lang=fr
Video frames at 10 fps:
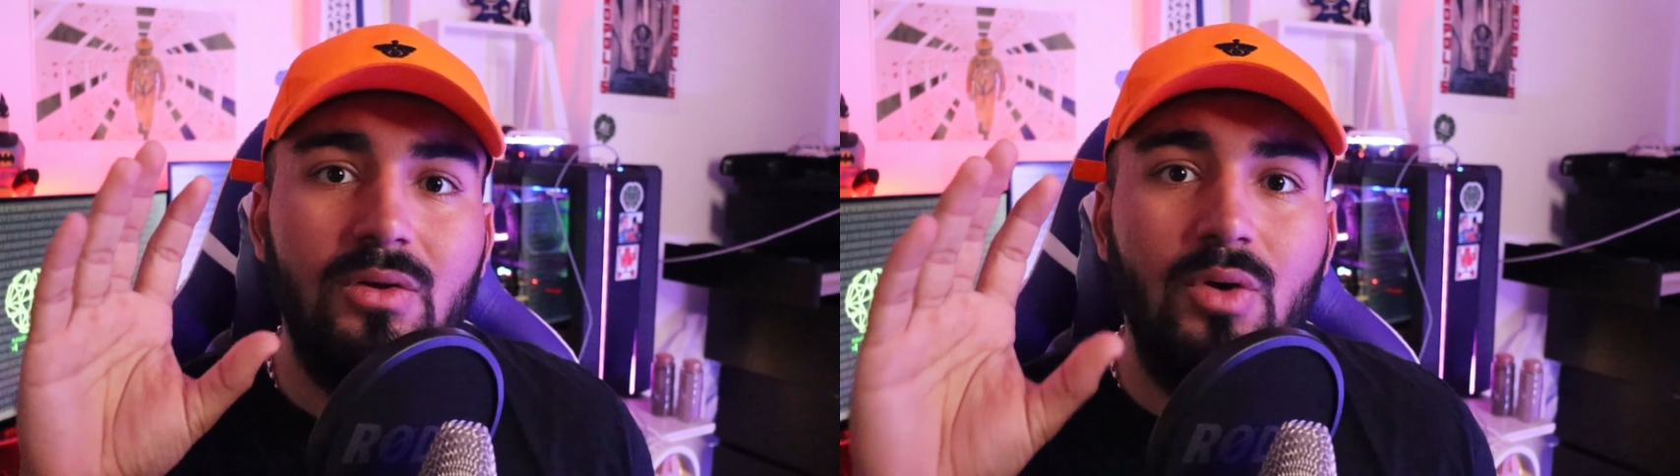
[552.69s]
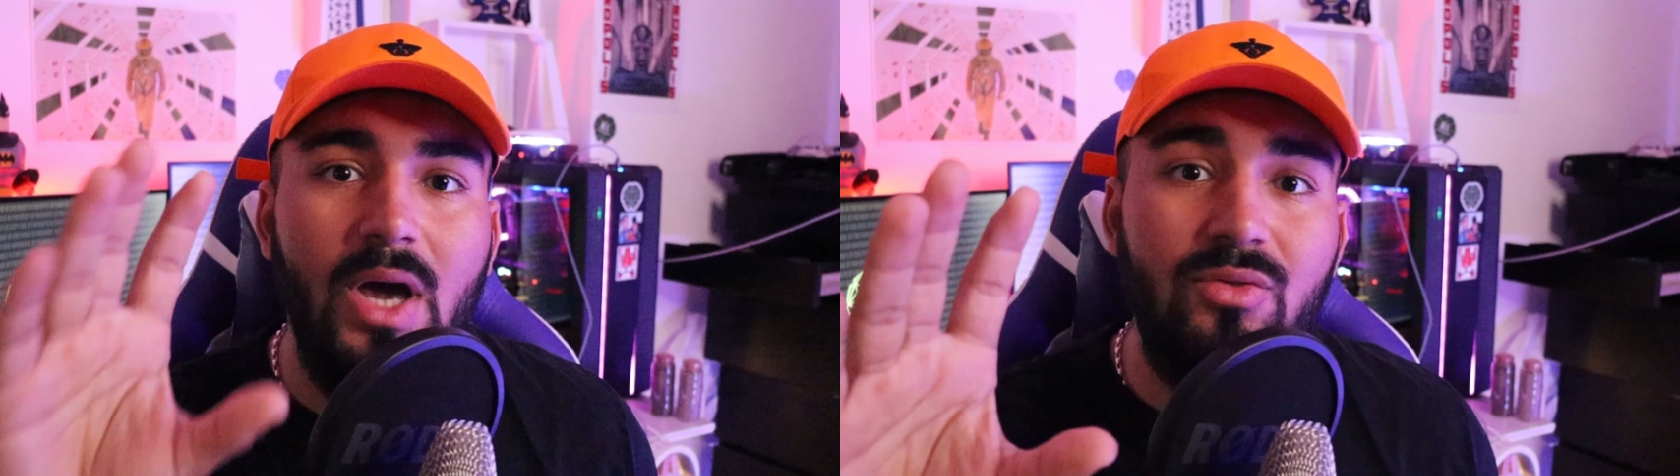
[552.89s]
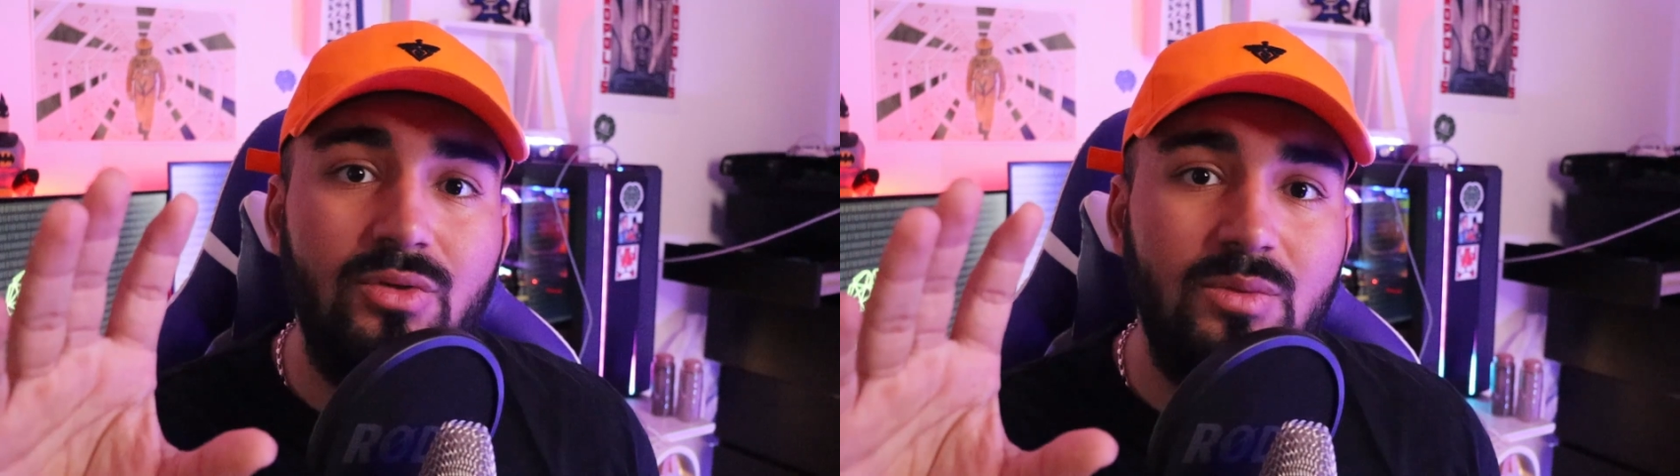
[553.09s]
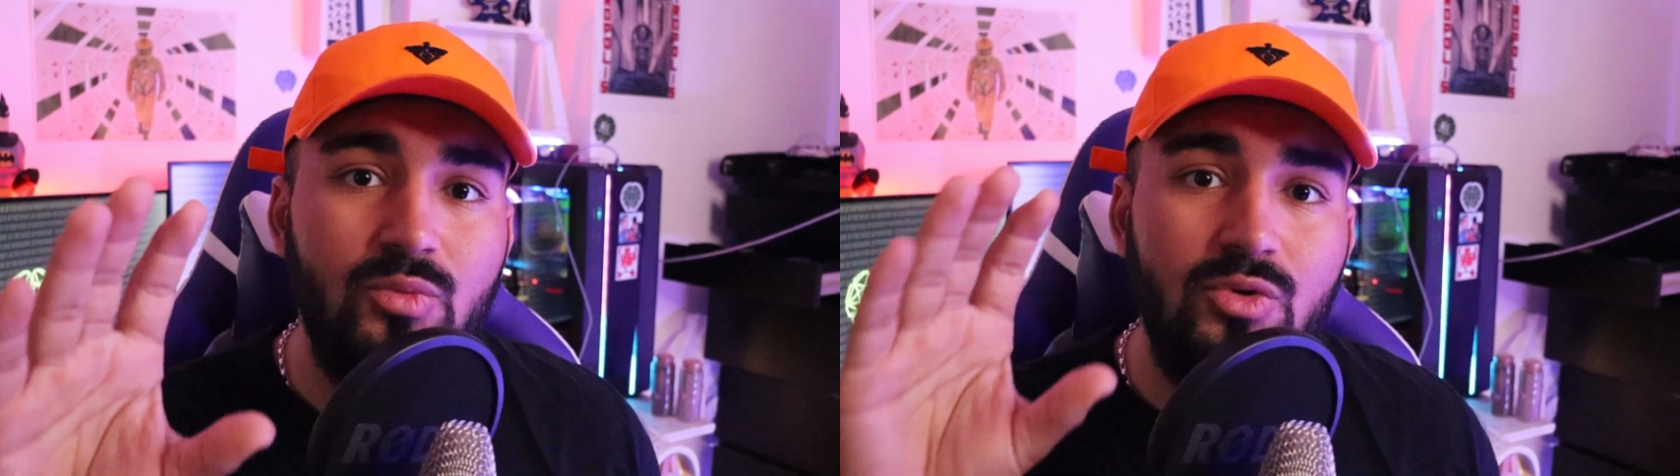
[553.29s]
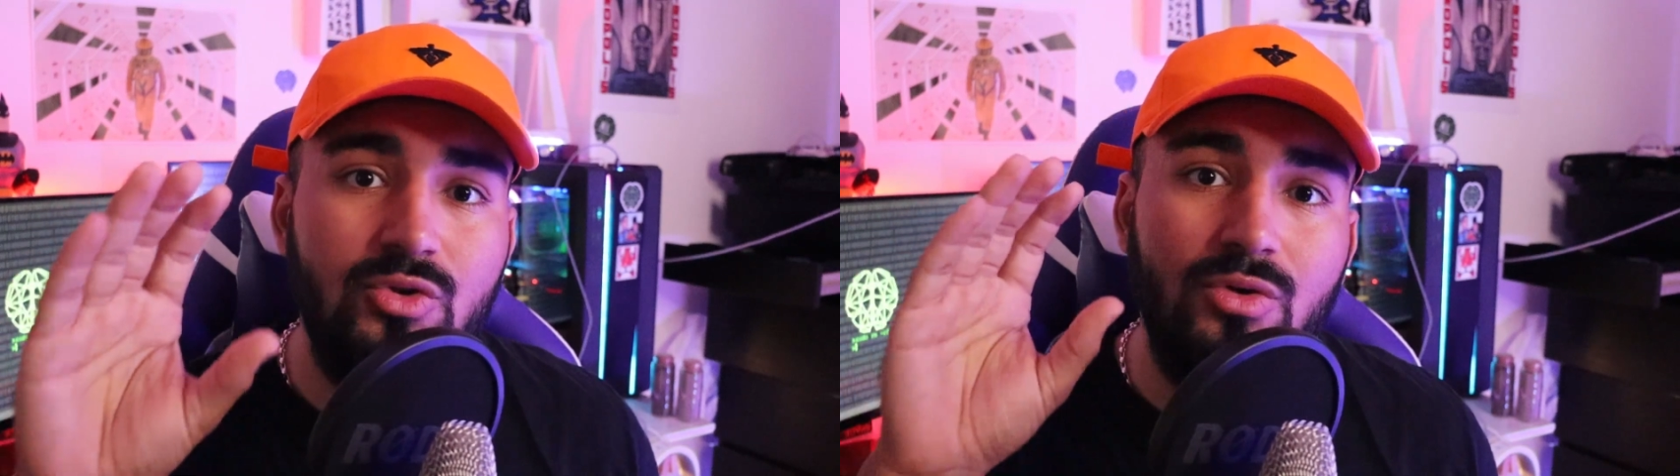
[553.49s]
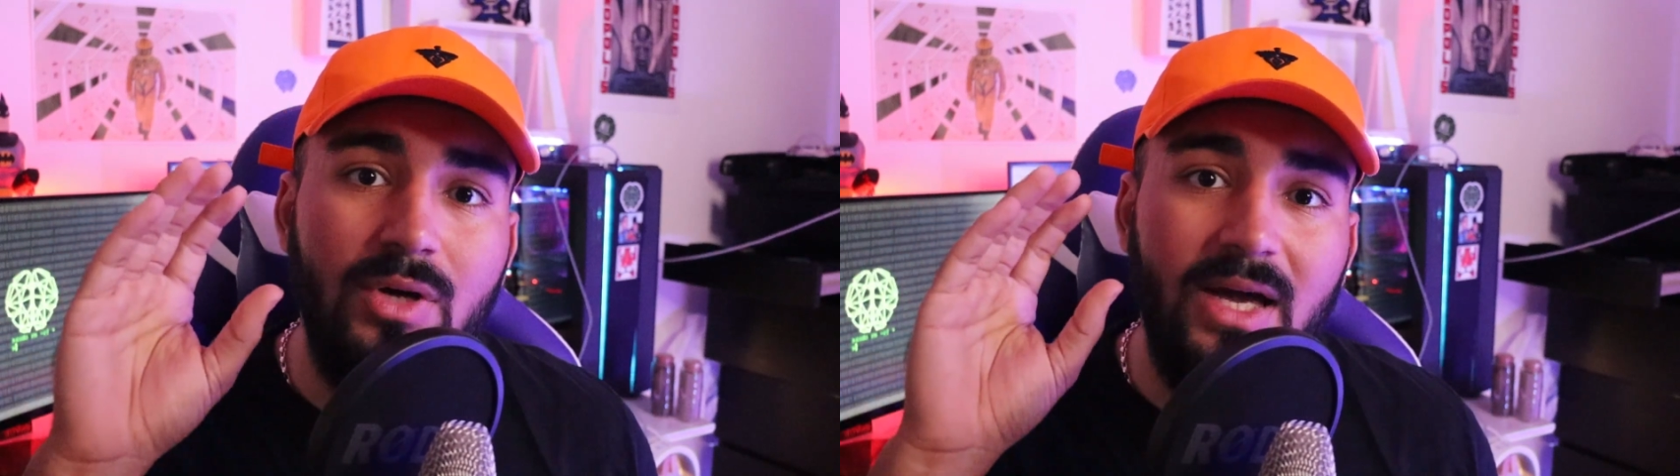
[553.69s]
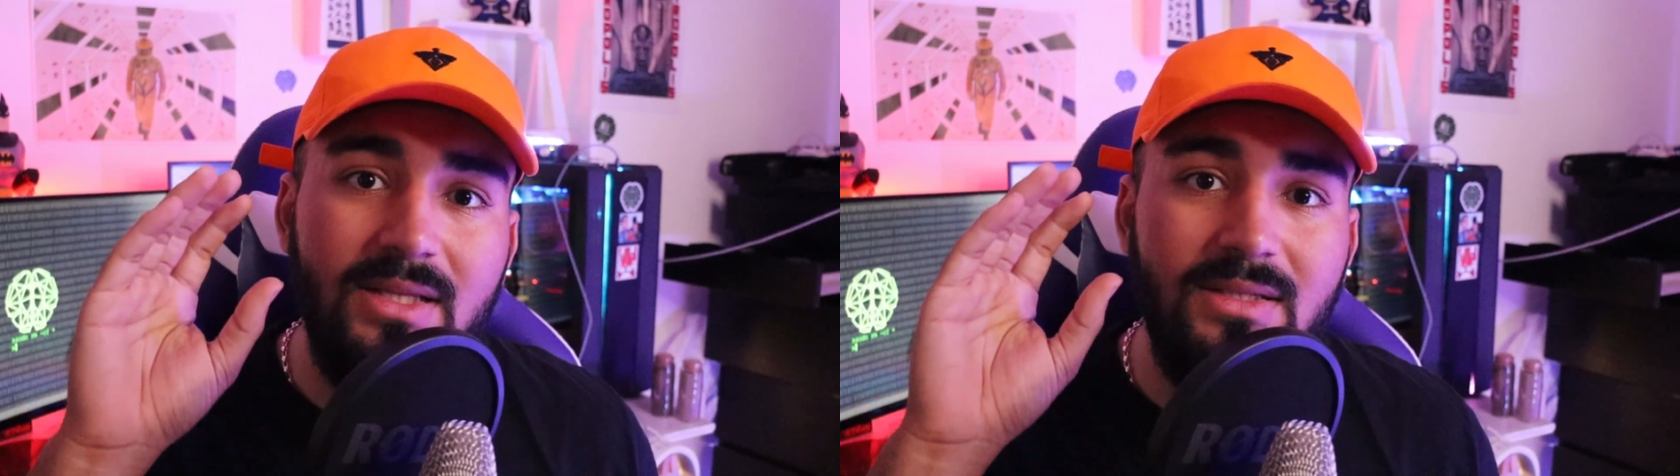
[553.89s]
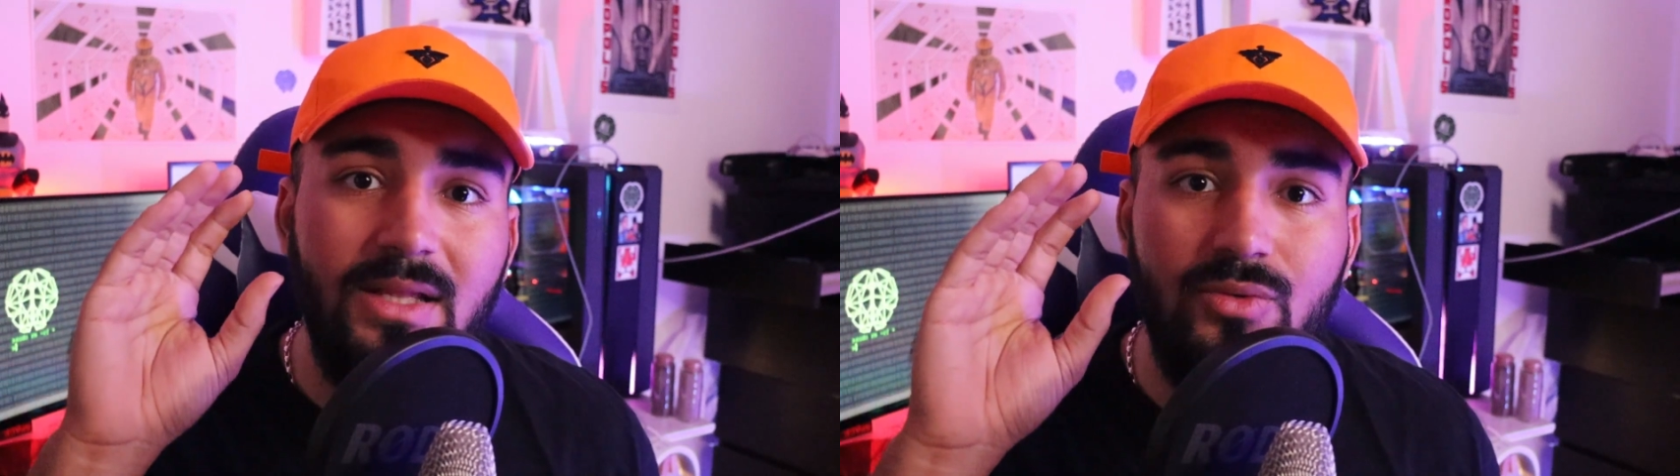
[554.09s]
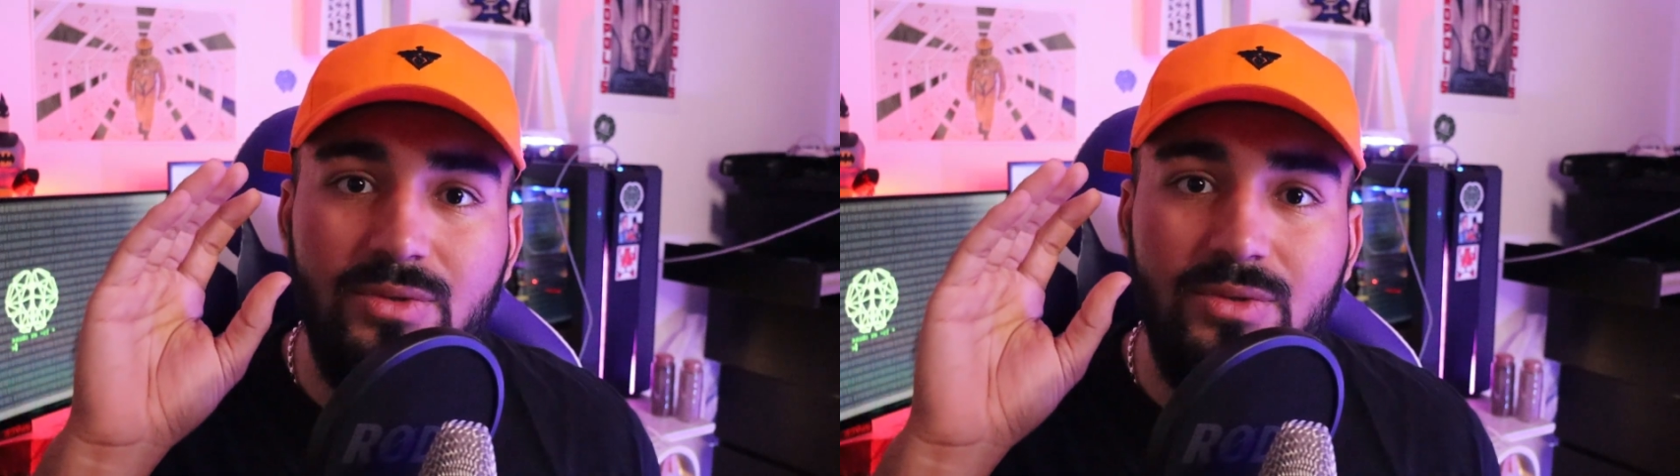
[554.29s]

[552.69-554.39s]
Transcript: euh, Anonymous, de arrêter de la